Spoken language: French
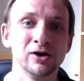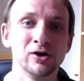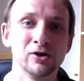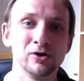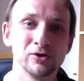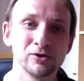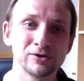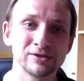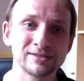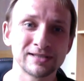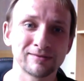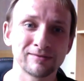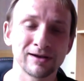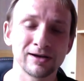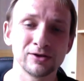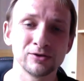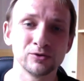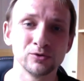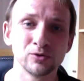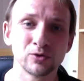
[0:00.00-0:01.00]
Euh, ça
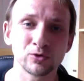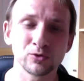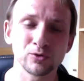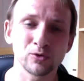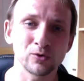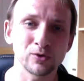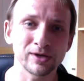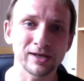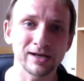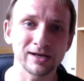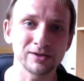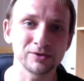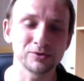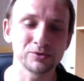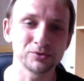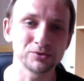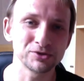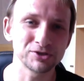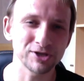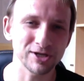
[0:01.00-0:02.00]
va de Claude Roca,
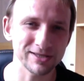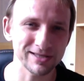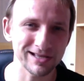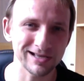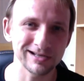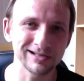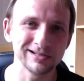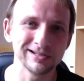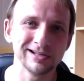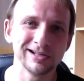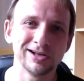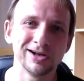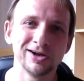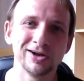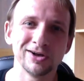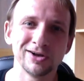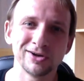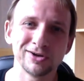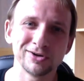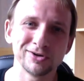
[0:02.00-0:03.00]
de Shana,
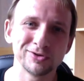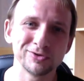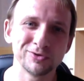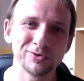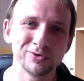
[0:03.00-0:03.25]
euh,